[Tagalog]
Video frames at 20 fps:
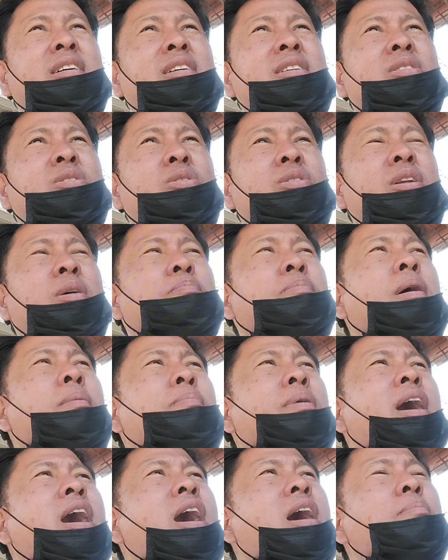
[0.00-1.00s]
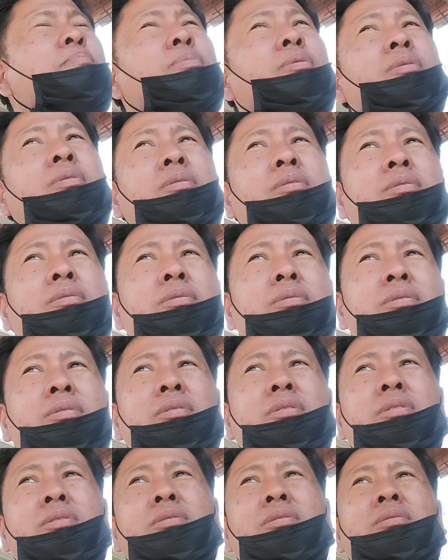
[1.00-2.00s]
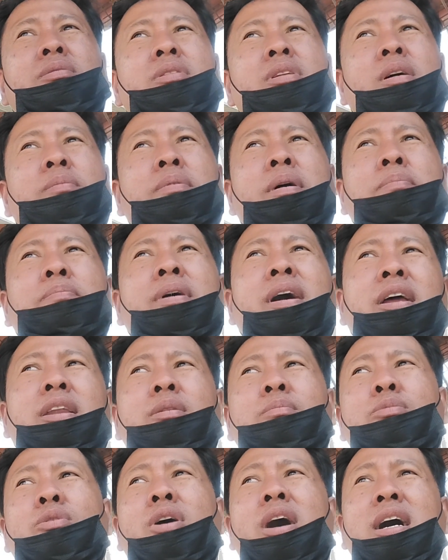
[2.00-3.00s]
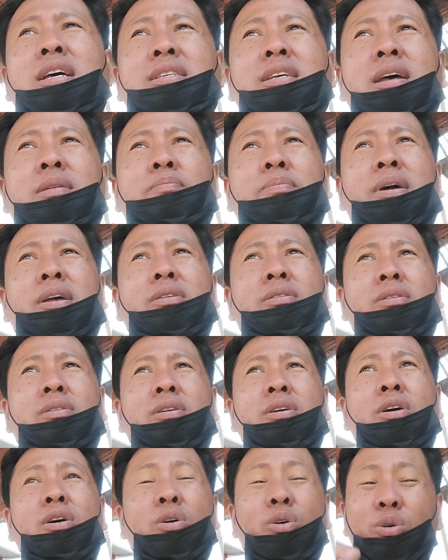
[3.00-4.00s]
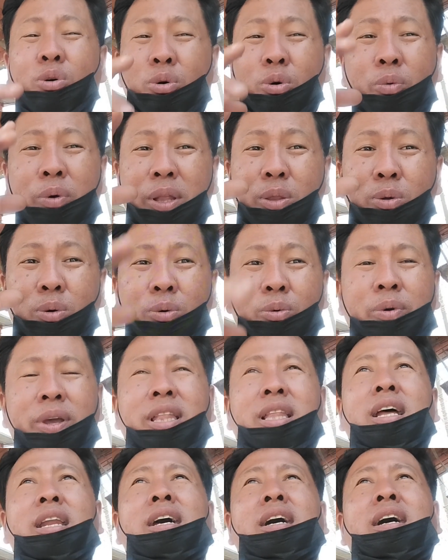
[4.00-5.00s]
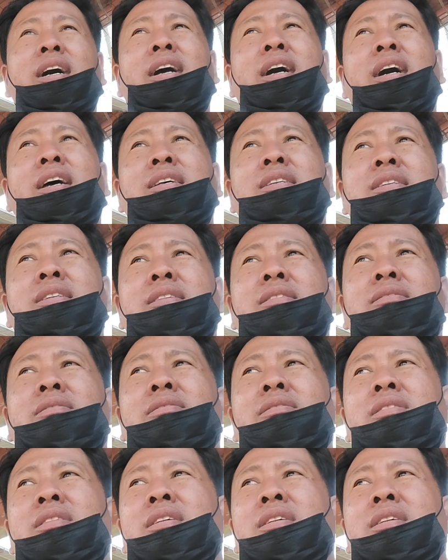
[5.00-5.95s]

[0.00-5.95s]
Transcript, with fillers: So nagpapahapon, no, nagpapakinabukasan pero uwit-uwi talaga guys, no.